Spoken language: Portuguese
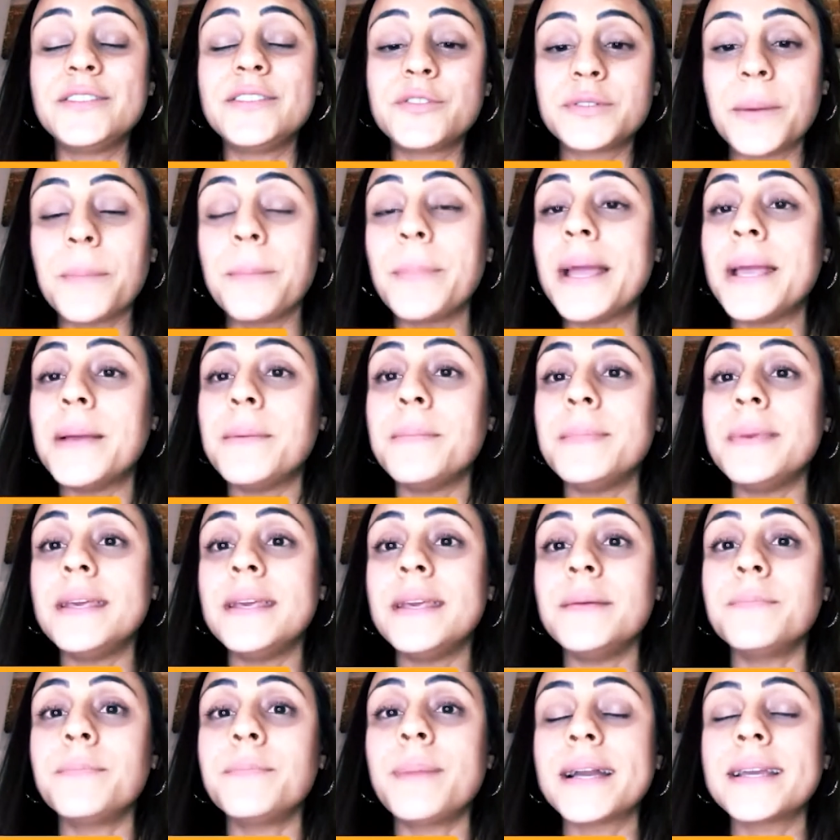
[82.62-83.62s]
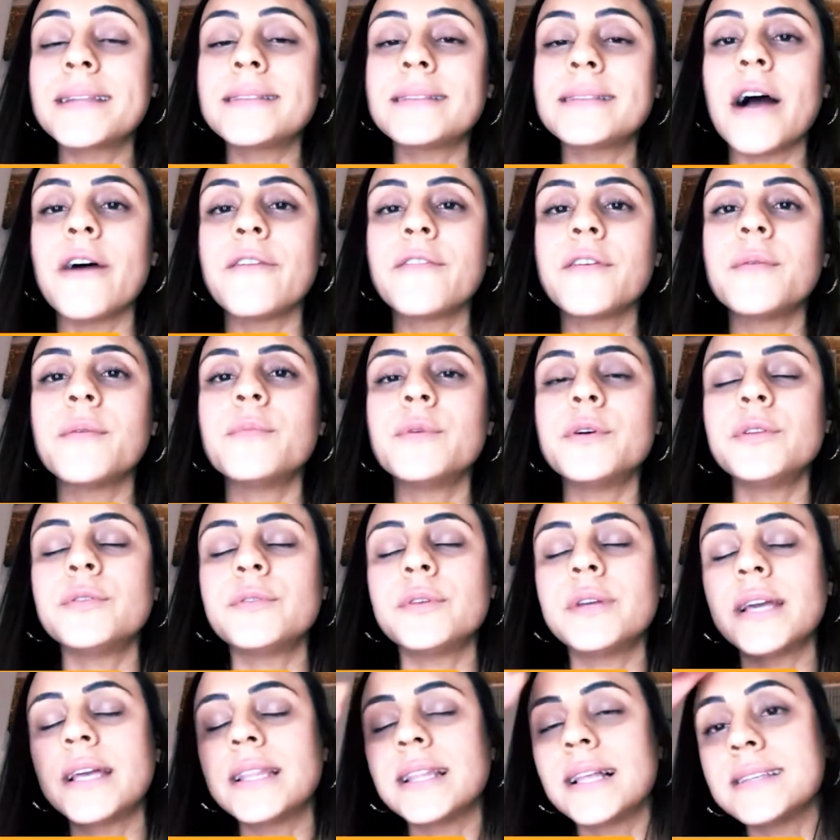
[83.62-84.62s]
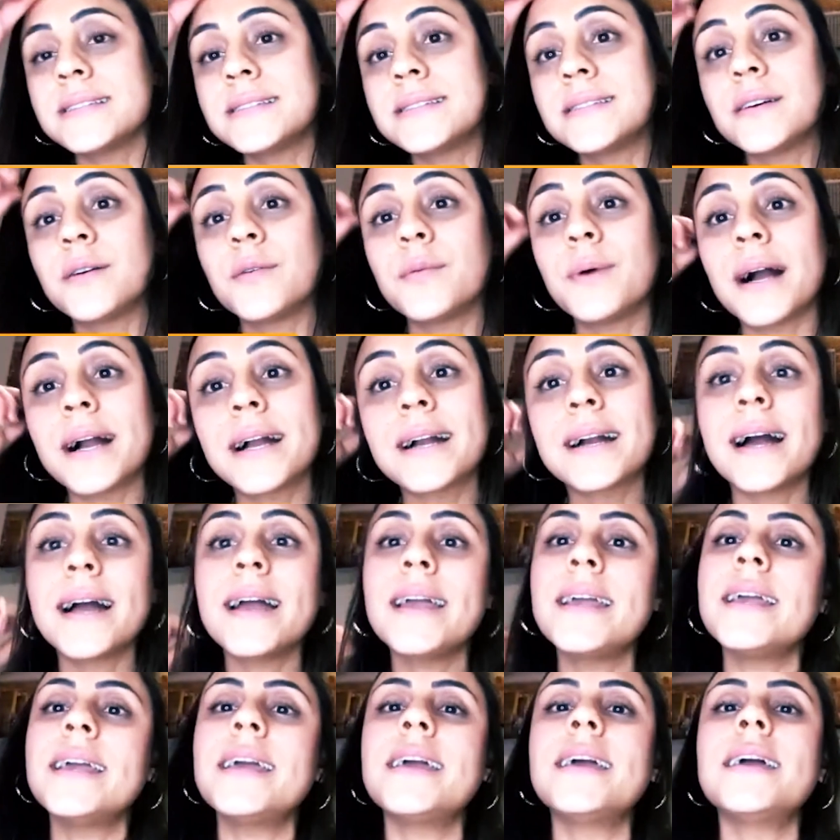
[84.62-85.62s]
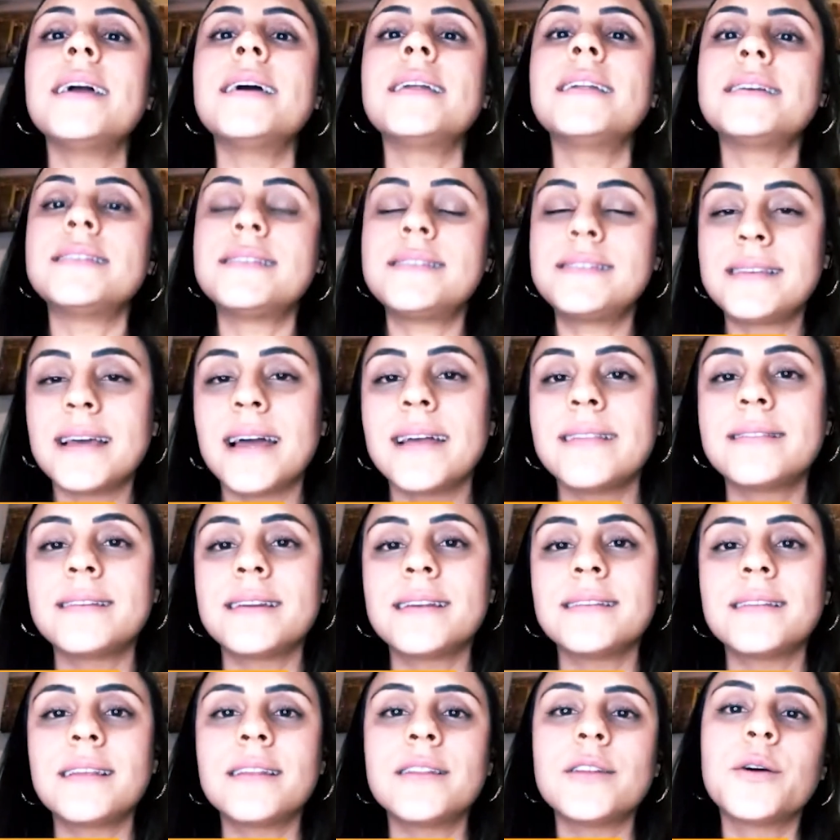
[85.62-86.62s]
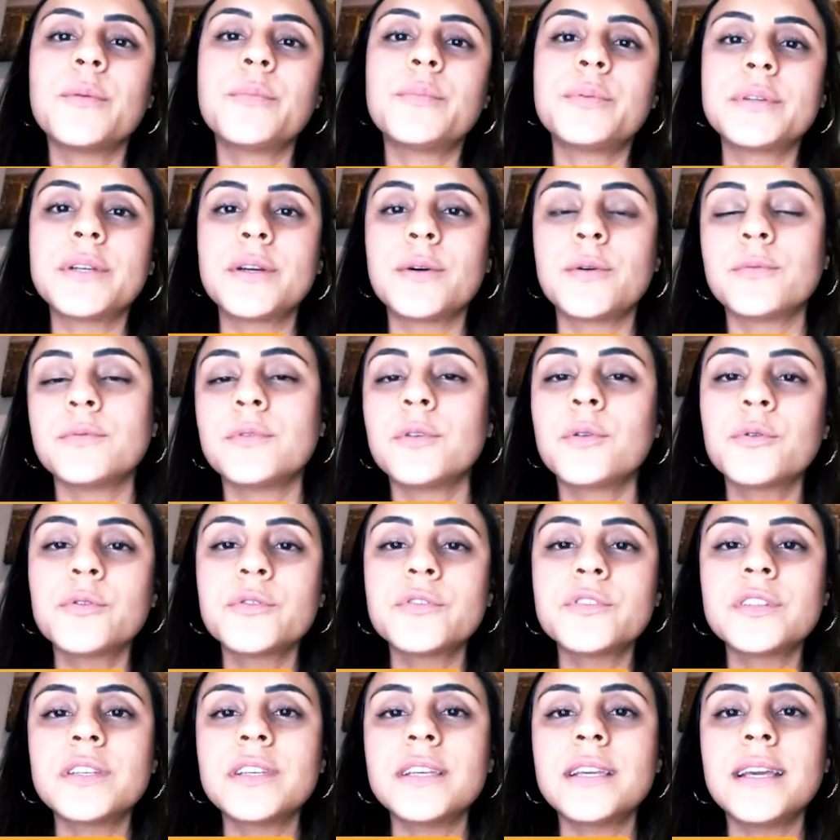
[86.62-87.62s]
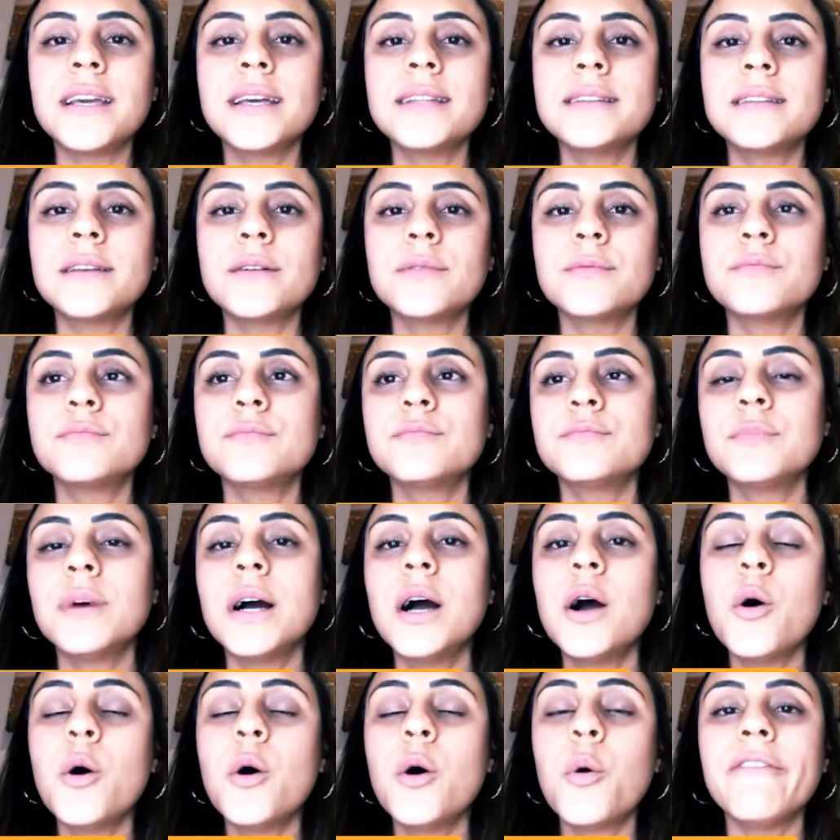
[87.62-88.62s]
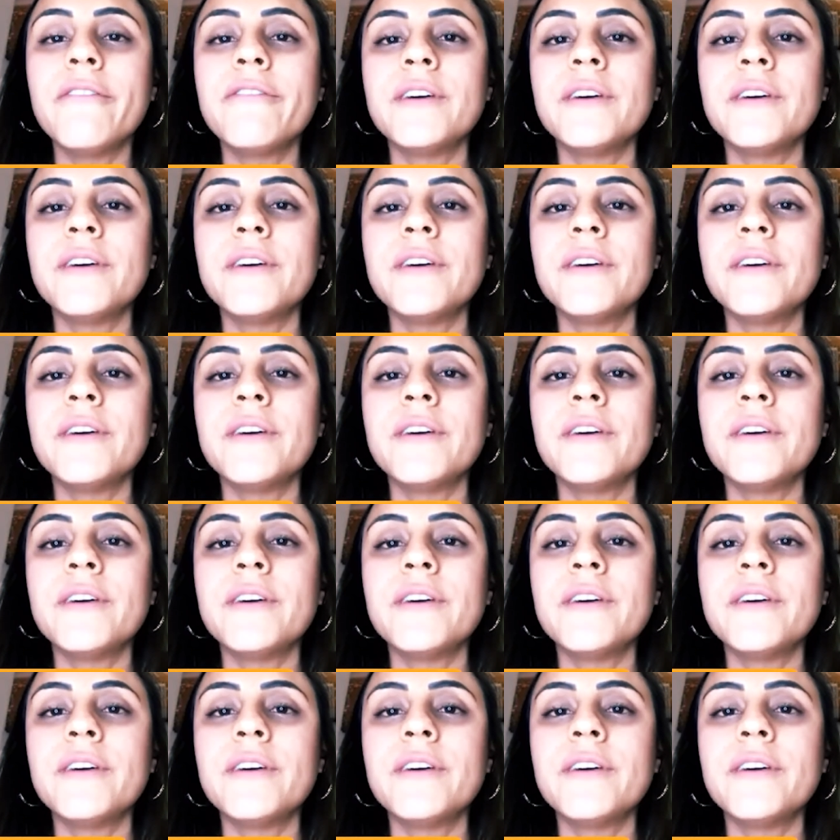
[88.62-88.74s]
Isso também me impactava muito em relação à carreira, etc, entendeu? Porque eu não Sim. conseguia ter um, um